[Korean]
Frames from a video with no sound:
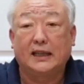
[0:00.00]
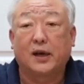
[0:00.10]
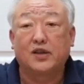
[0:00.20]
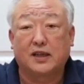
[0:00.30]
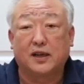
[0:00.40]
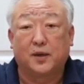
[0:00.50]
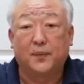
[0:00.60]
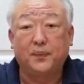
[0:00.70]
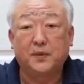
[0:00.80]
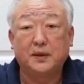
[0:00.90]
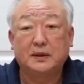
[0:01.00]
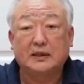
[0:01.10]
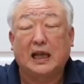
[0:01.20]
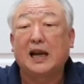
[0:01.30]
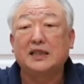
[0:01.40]
그러잖아요.
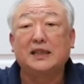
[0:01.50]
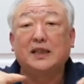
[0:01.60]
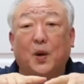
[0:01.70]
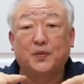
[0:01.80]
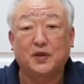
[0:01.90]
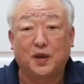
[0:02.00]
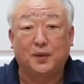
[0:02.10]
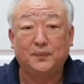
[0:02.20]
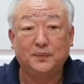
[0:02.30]
달라지는 게 없어요.